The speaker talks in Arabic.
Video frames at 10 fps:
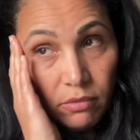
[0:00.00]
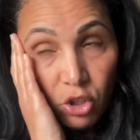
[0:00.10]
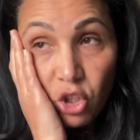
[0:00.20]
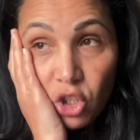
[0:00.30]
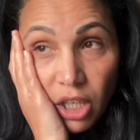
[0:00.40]

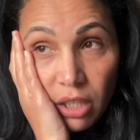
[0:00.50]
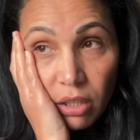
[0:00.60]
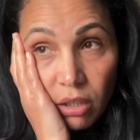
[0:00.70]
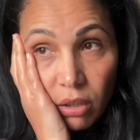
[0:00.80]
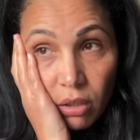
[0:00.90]

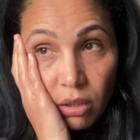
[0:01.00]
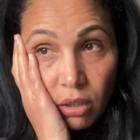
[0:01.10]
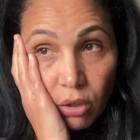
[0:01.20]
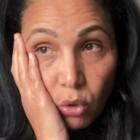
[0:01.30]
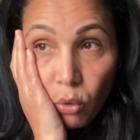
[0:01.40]
الشر
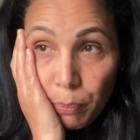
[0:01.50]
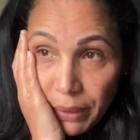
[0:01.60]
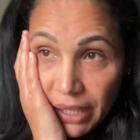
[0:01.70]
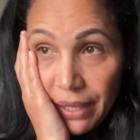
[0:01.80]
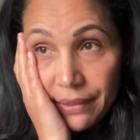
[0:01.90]

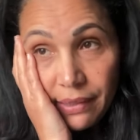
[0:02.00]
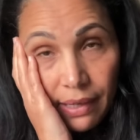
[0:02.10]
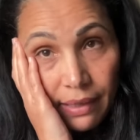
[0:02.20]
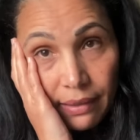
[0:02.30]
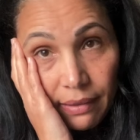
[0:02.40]

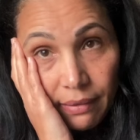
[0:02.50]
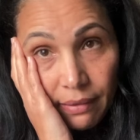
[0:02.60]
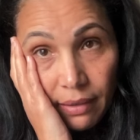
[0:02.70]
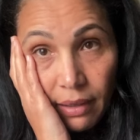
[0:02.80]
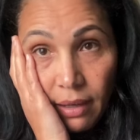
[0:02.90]
كبيئاته
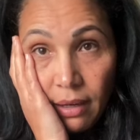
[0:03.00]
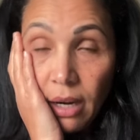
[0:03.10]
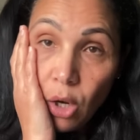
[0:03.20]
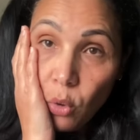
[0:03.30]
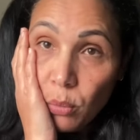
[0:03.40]

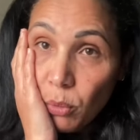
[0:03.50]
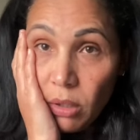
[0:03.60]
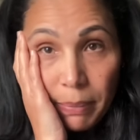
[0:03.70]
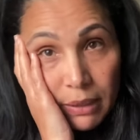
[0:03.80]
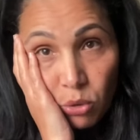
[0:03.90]
الاخر مول
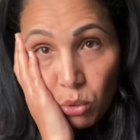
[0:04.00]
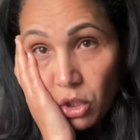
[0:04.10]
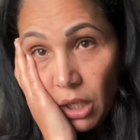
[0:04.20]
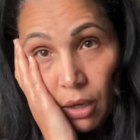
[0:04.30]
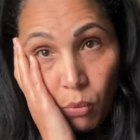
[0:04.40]
البرتوش
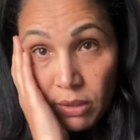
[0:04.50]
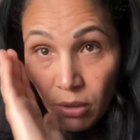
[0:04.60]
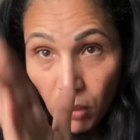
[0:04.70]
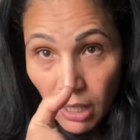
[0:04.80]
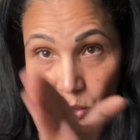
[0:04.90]
تا هو
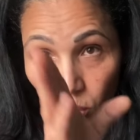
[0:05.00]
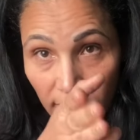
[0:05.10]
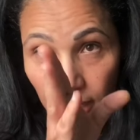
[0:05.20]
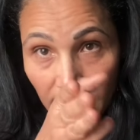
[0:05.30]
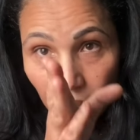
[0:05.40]
تا هو خاصو
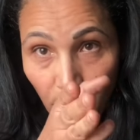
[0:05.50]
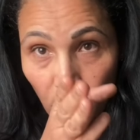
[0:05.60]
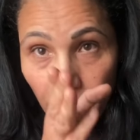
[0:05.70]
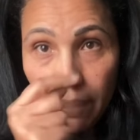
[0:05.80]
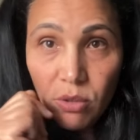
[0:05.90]
العصا داك
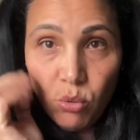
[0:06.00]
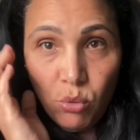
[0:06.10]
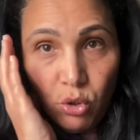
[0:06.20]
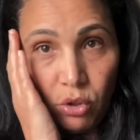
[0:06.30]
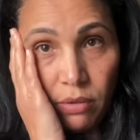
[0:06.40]
مول
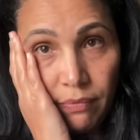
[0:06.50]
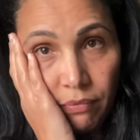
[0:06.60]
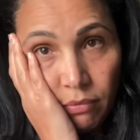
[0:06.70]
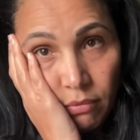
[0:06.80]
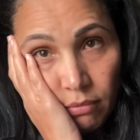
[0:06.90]
البرتوش
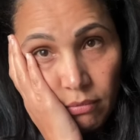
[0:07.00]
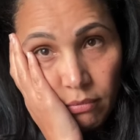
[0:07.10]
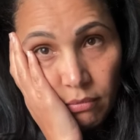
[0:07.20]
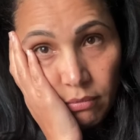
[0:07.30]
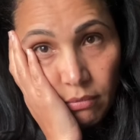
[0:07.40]

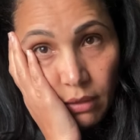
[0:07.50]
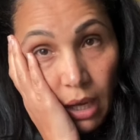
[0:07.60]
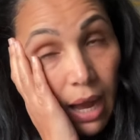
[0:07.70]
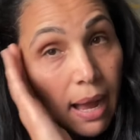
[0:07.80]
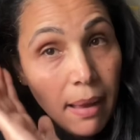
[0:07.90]

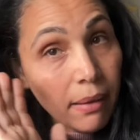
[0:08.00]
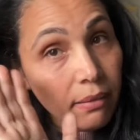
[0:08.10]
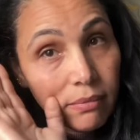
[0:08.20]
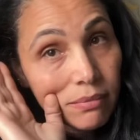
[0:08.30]
ها